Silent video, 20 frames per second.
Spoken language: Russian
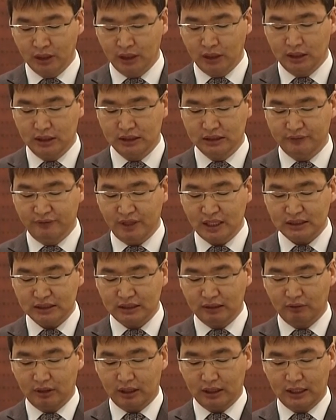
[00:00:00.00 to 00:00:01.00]

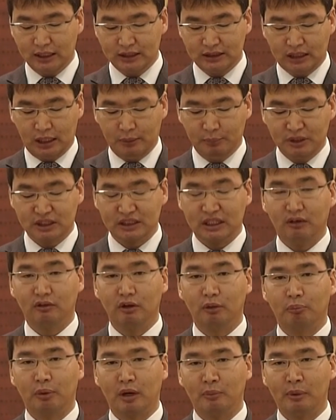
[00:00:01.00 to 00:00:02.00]
известного экстремистского
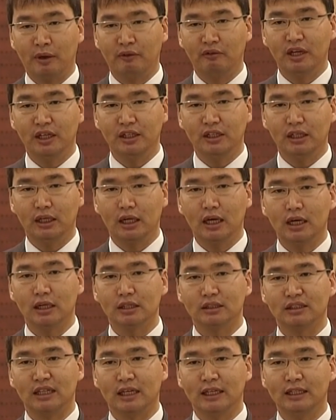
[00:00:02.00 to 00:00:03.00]
проповедника
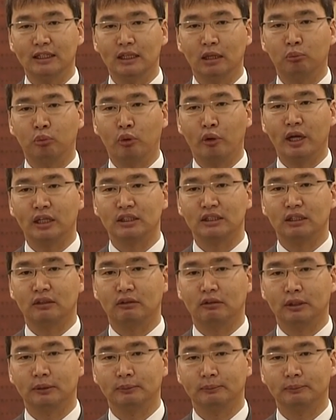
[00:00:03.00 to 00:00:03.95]
Саида Бурятского.